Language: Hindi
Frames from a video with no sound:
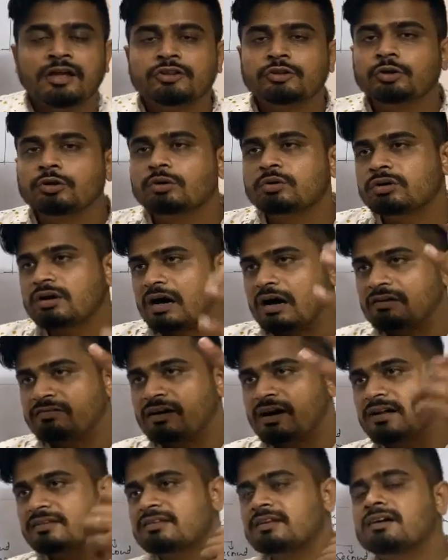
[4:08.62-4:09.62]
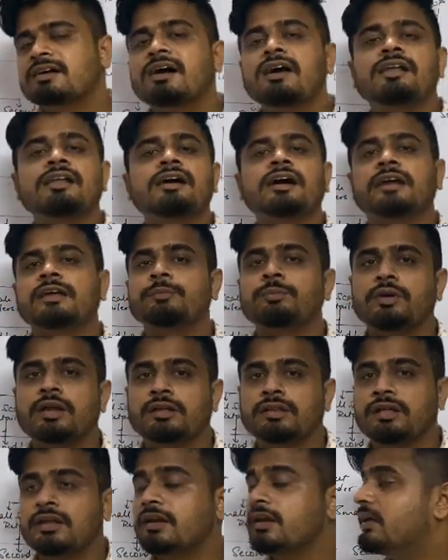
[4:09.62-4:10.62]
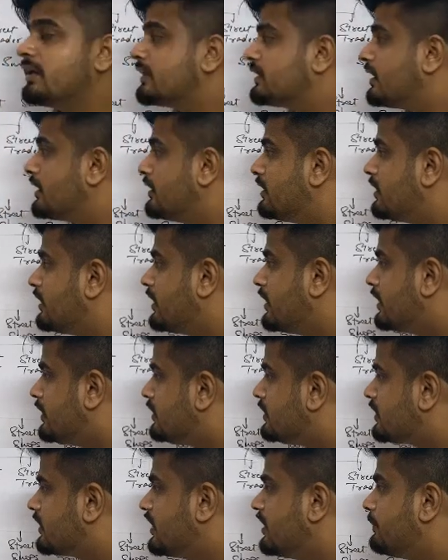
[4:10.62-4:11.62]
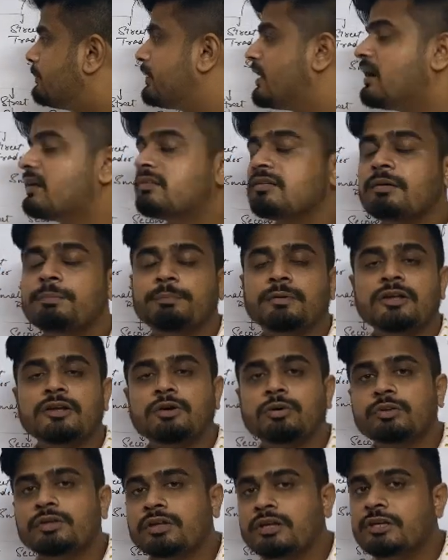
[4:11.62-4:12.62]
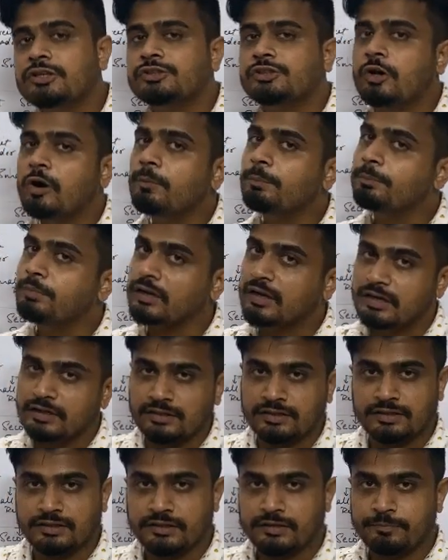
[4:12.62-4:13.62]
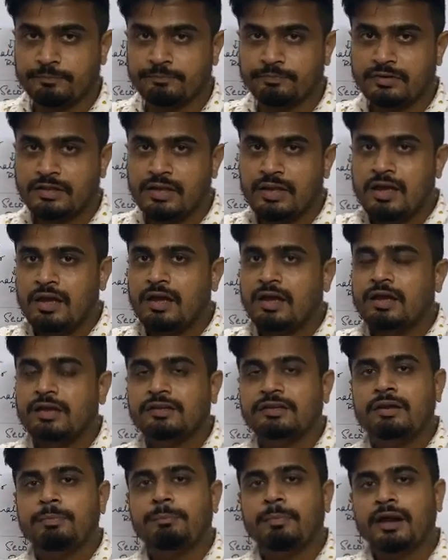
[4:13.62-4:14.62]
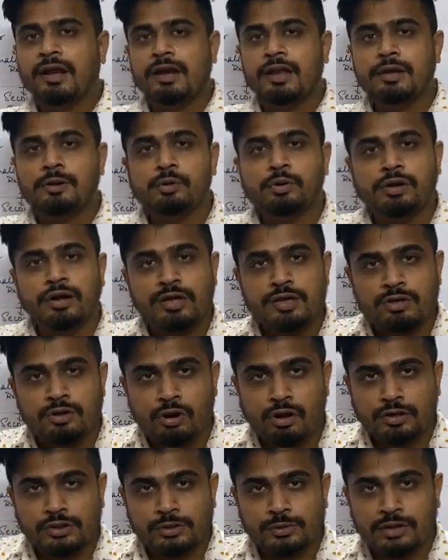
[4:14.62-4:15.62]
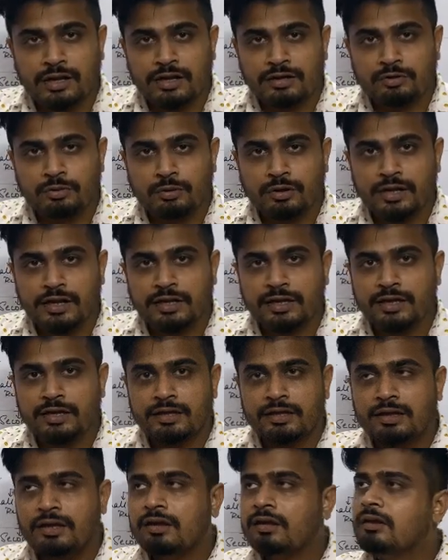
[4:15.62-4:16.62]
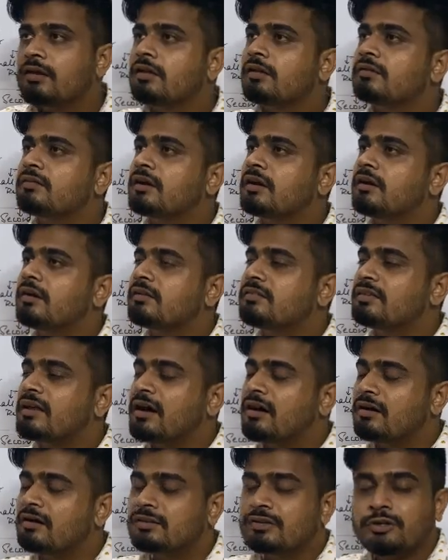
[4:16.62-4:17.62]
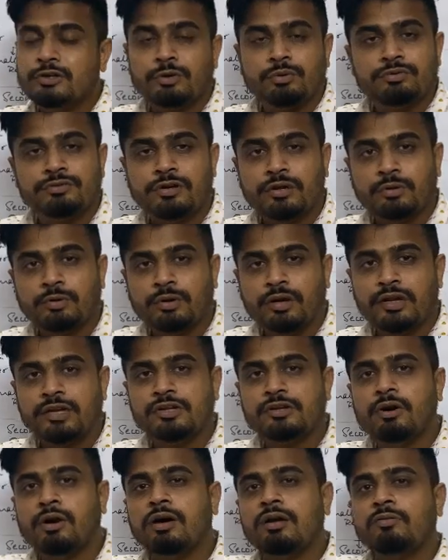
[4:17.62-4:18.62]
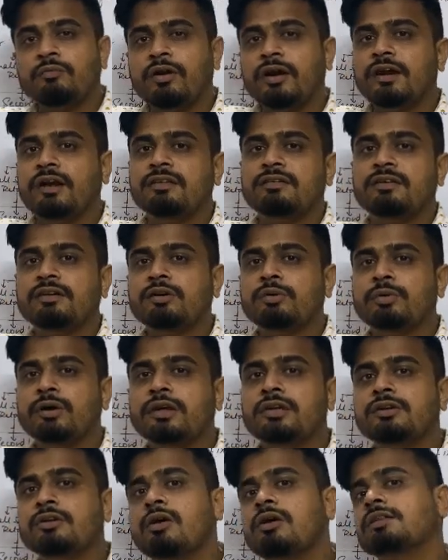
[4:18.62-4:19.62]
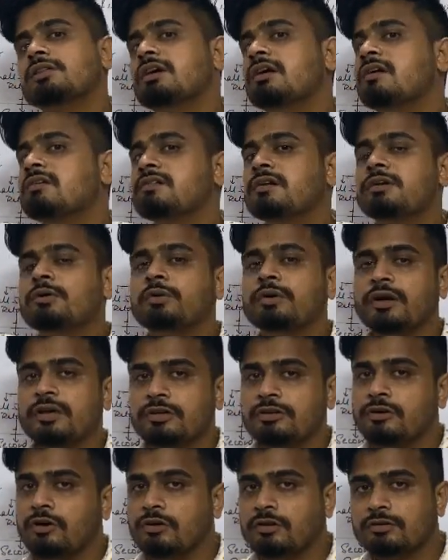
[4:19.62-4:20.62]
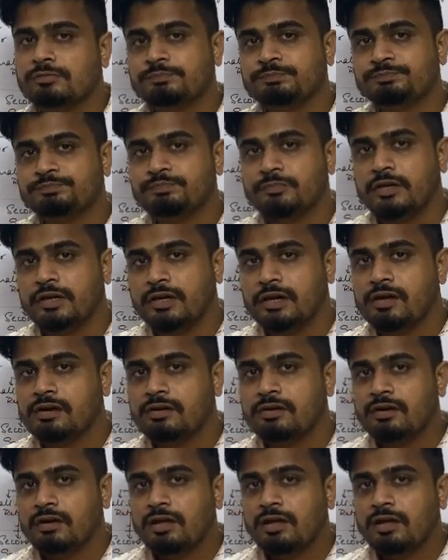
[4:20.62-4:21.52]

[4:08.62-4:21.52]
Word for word: तो लोग आवाज़ लगा लगा के बुलाते हैं लेकिन इनके पास अपनी खुद की शॉप नहीं है ये मंडे को कहीं और दुकान खोलेंगे ट्यूसडे uh, को कहीं और वेडनेसडे को कहीं और थर्सडे को कहीं और ठीक है